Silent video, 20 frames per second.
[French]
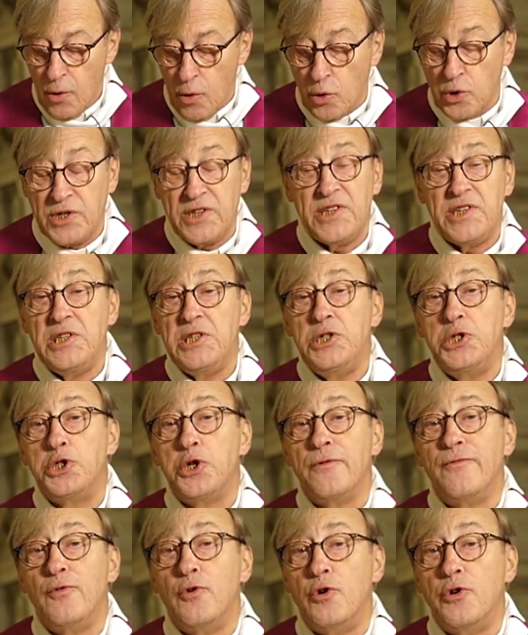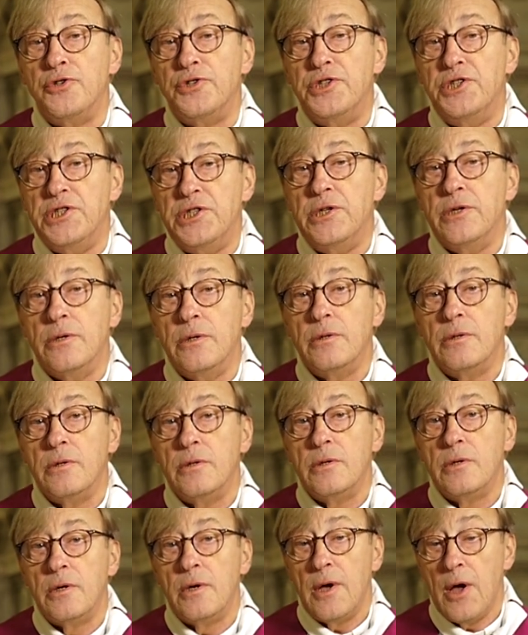Aussi, je vous le dis,
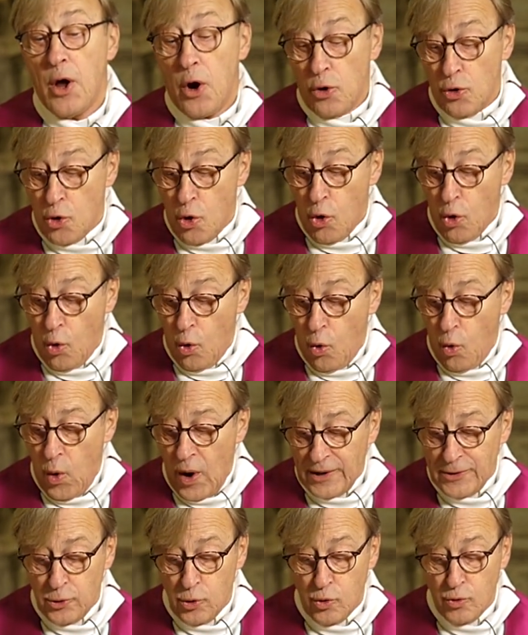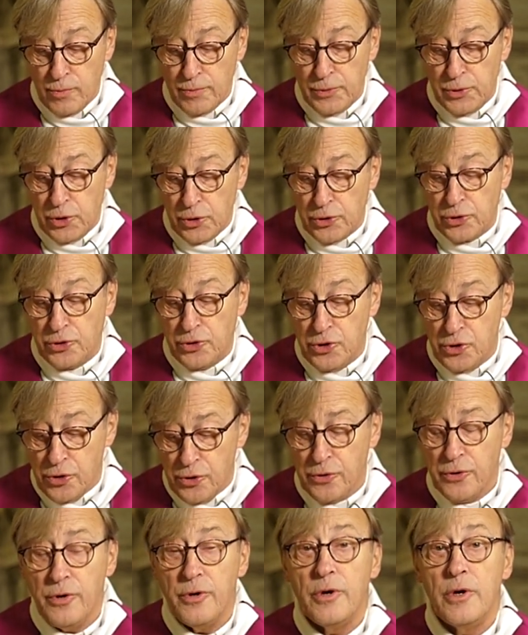le royaume de
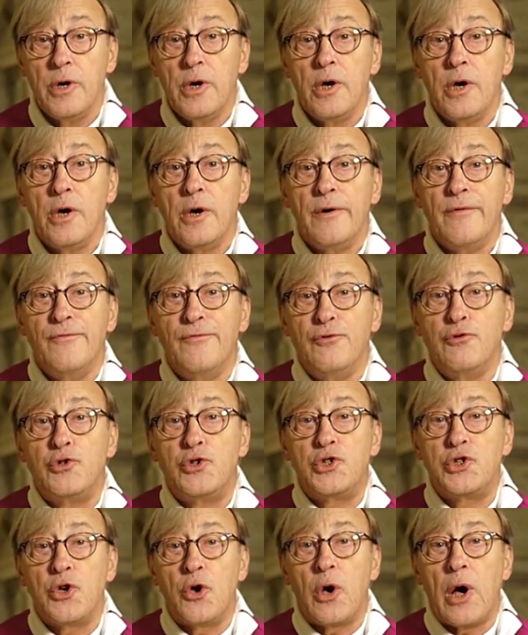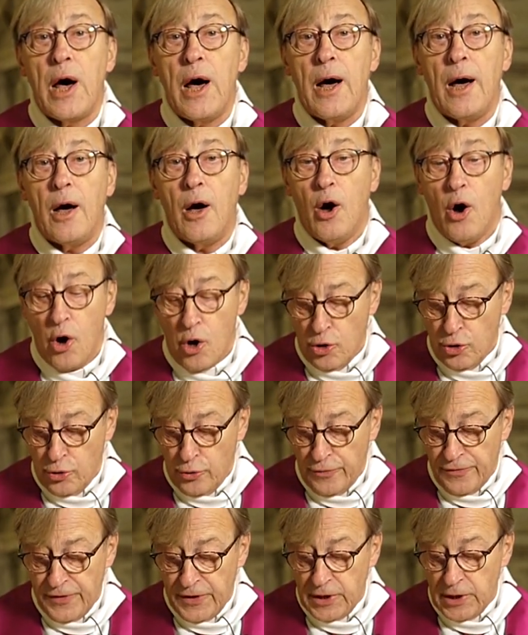Dieu vous sera
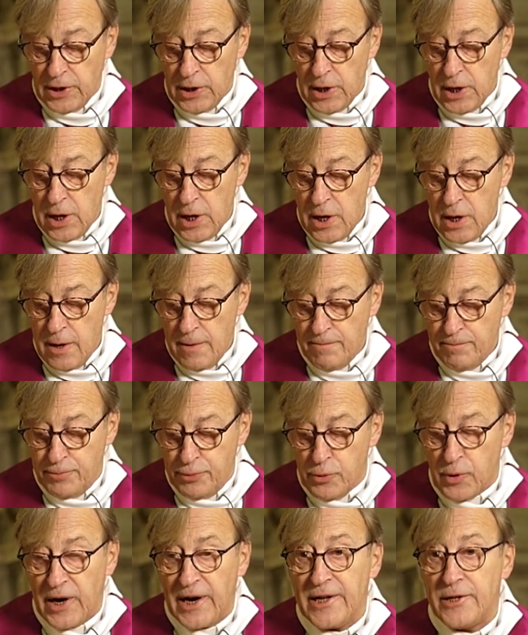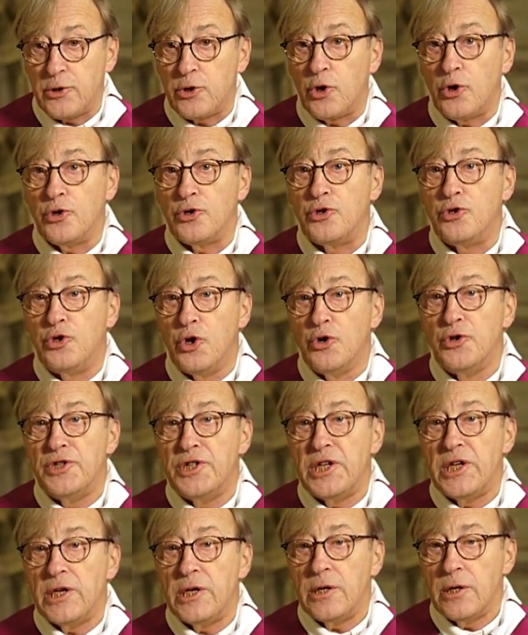enlevé pour être
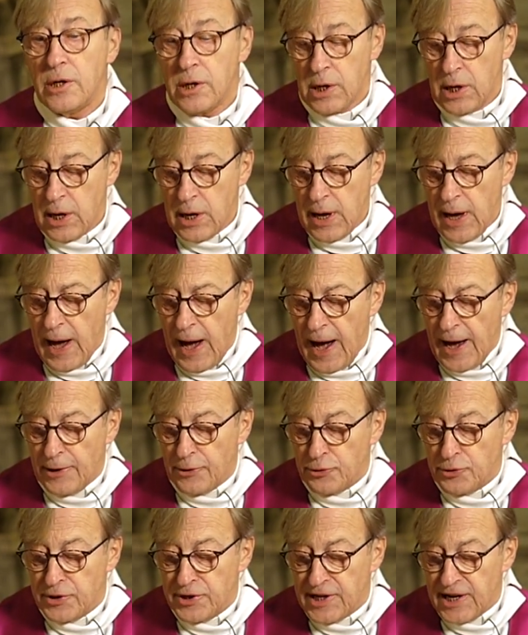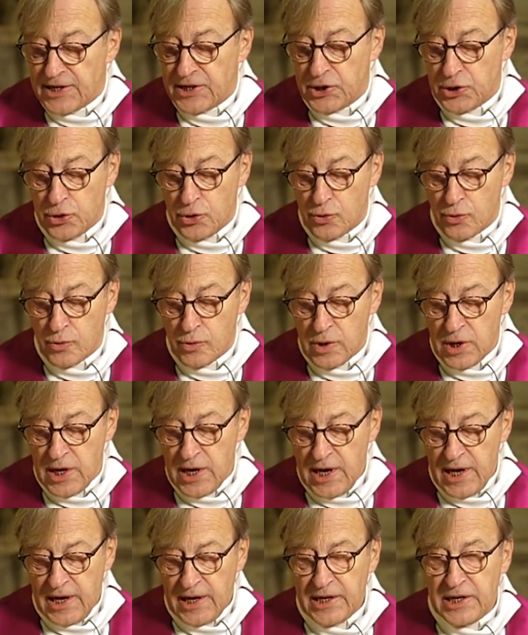donné à une nation
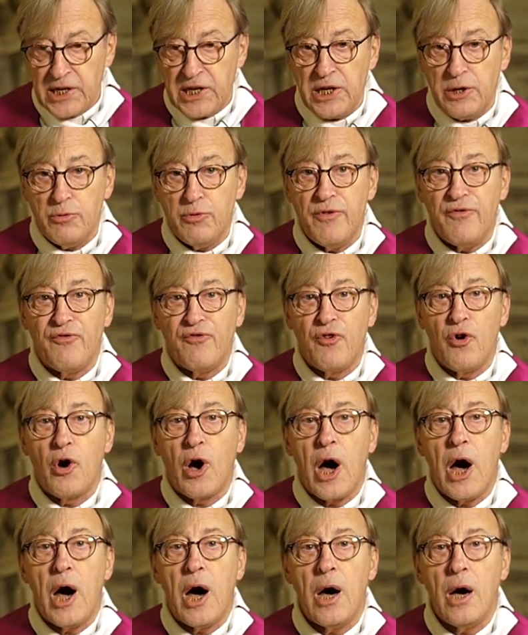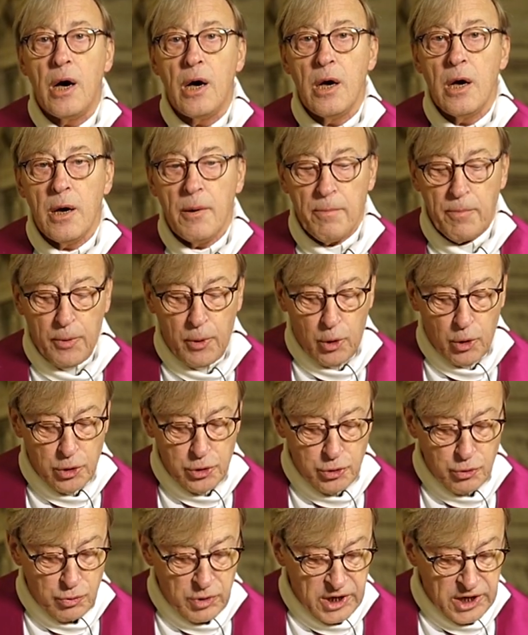qui lui fera
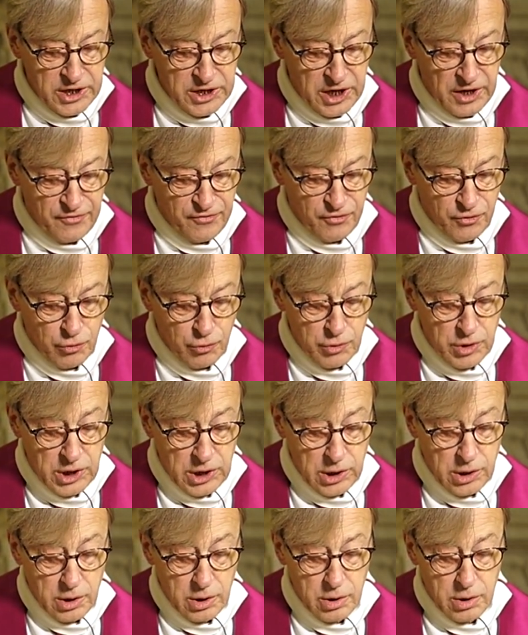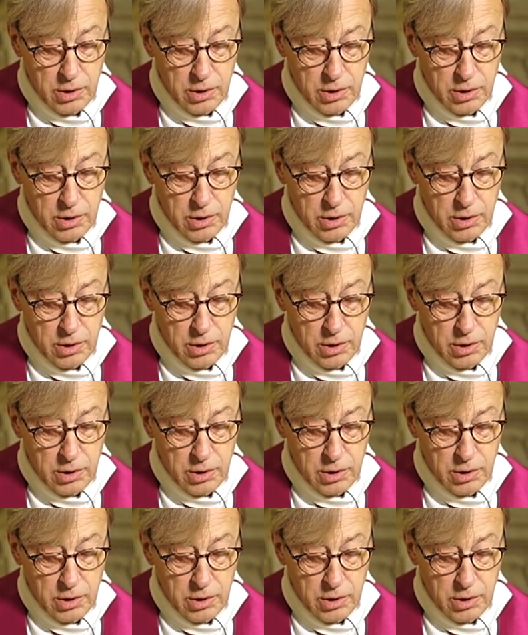produire des fruits.